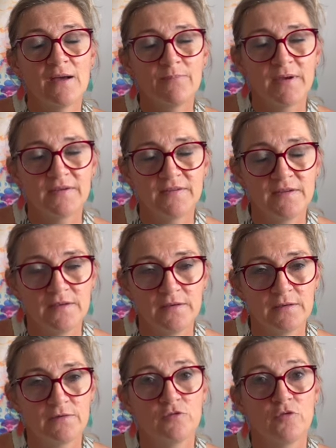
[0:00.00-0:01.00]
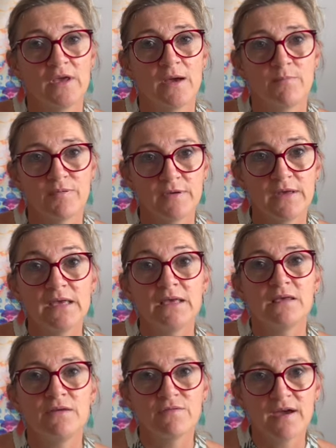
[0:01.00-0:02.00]
passer ce cap,
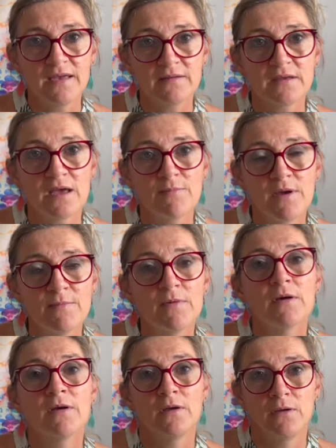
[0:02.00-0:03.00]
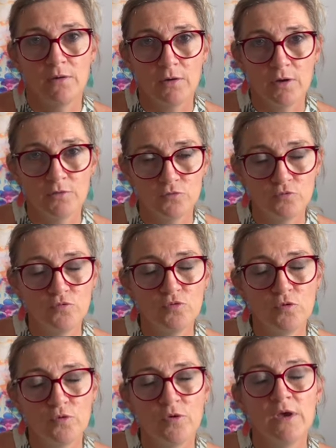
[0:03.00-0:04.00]
qui va être quand même
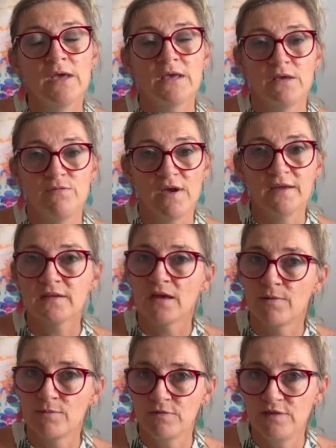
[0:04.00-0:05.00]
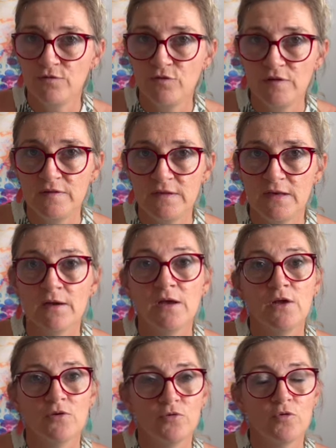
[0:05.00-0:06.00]
douloureux, qui va être quand même difficile. Hein.
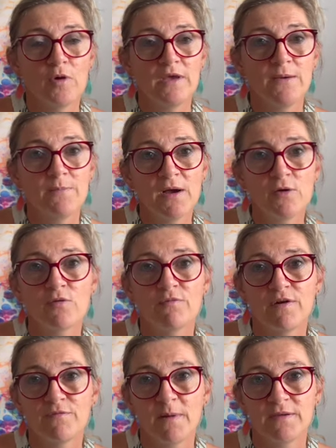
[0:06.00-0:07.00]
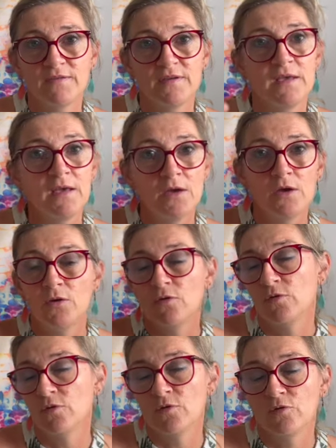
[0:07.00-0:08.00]
Ne croyez pas qu'on va passer
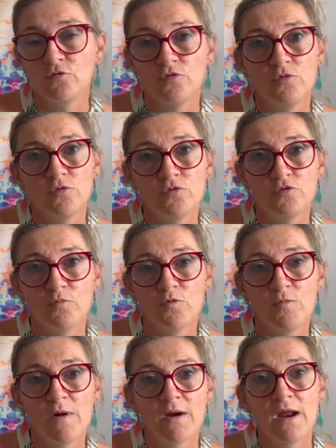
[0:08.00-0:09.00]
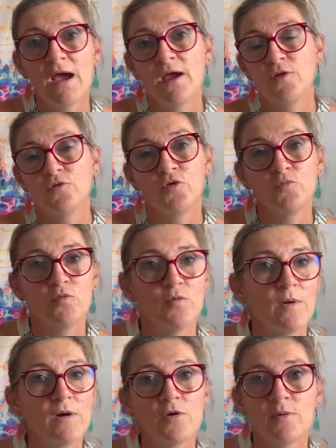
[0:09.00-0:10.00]
euh, de ce moment-là à un autre
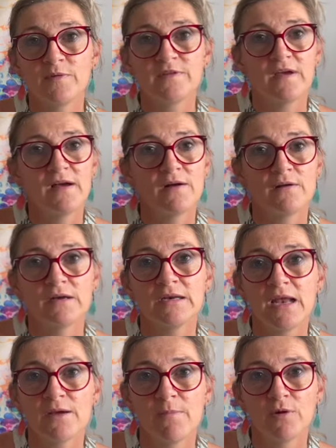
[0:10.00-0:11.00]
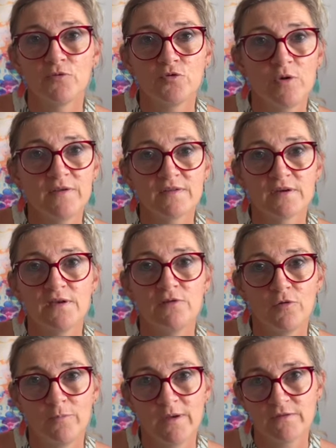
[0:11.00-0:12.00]
moment comme ça, en un claquement de doigts sans qu'il ne
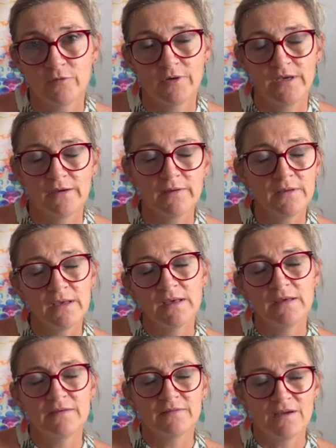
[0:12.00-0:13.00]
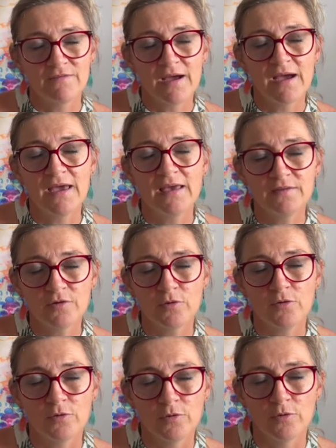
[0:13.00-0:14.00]
se passe rien. Ça va être
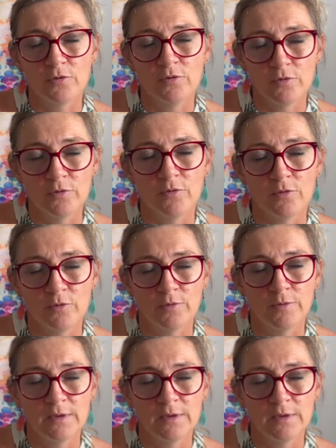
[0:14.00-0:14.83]
euh,